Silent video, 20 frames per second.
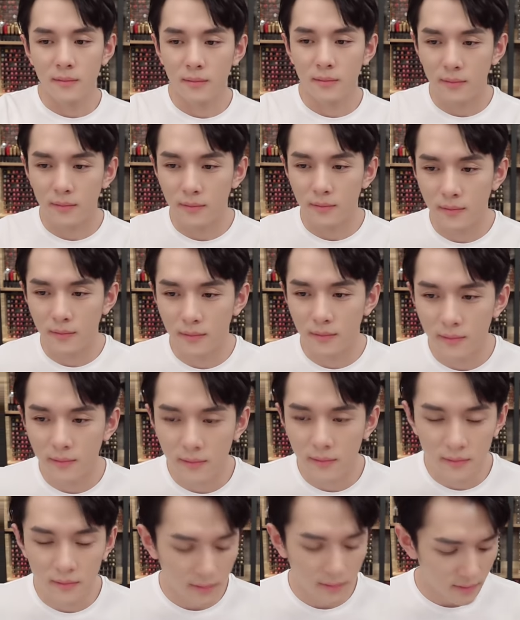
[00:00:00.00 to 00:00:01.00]
就。
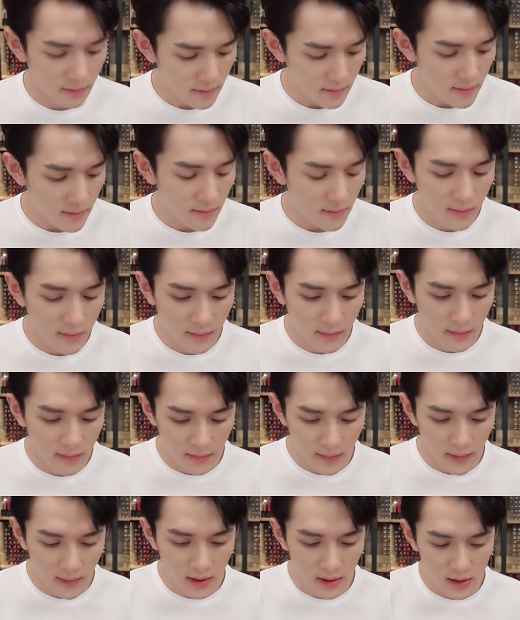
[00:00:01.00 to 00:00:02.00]
下次就录评
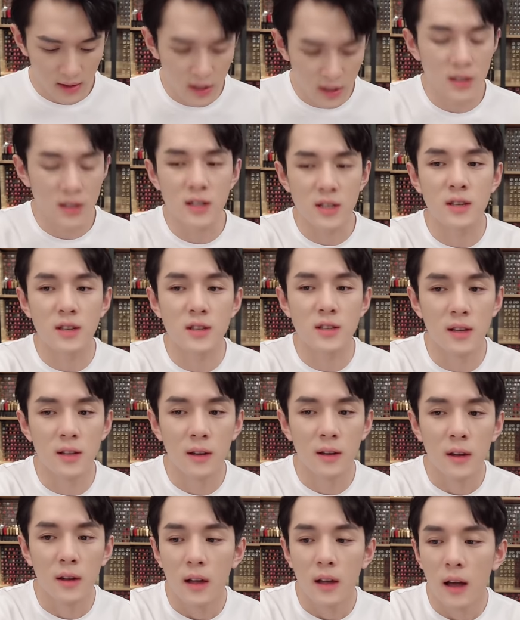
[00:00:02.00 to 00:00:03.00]
价的了，是是是是
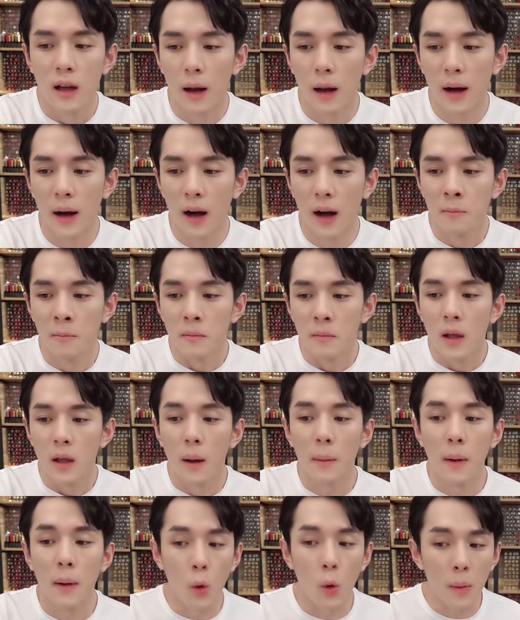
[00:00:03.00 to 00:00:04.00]
是，好不好？
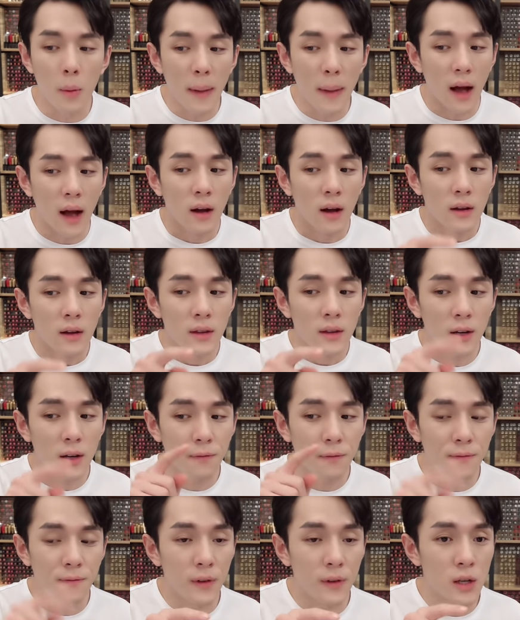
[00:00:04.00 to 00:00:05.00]
不，我们把那个
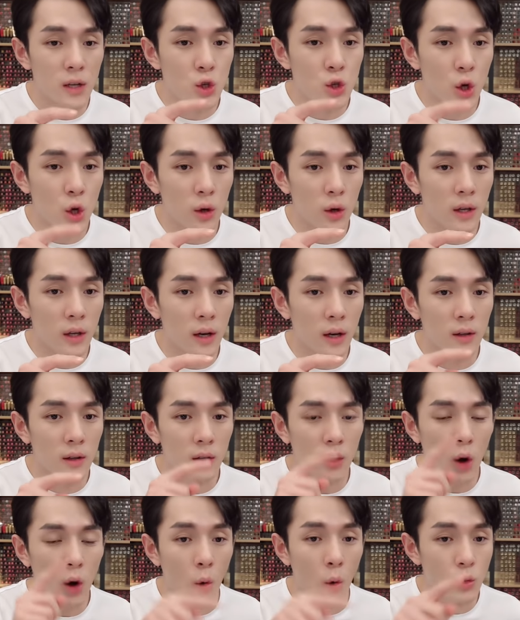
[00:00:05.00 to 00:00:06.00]
呃秋那个
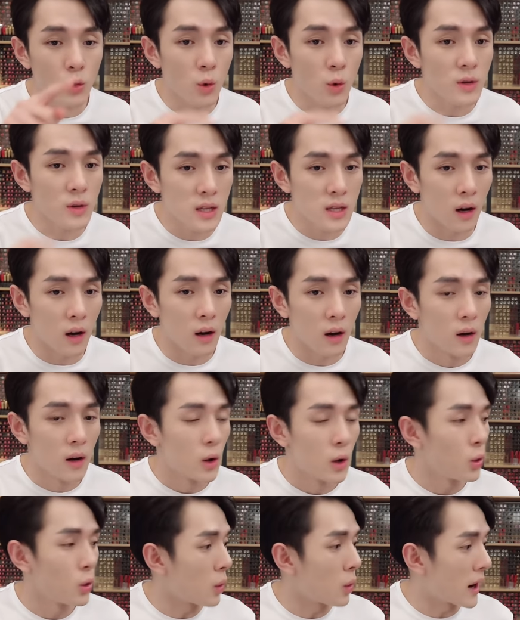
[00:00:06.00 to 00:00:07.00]
那个红棕色
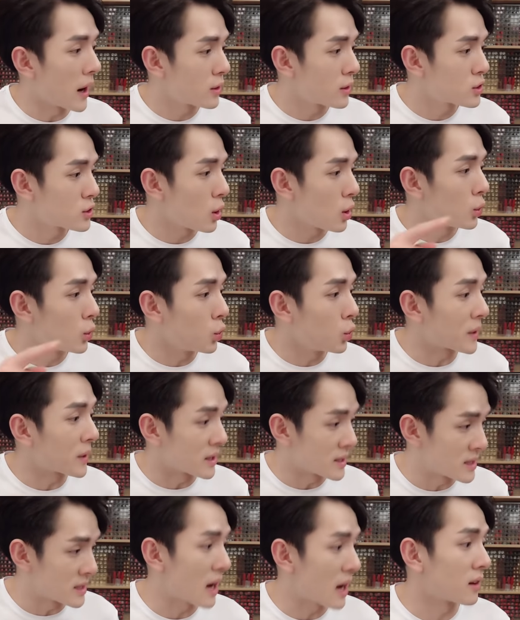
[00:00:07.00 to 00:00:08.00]
录完了之后录
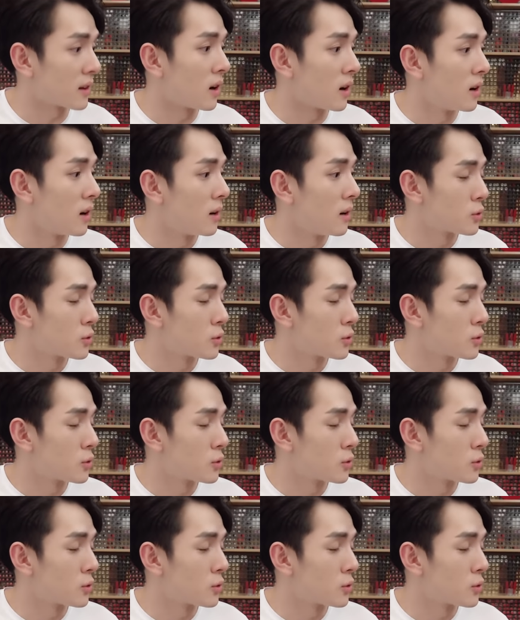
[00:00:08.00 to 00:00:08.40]
评价的，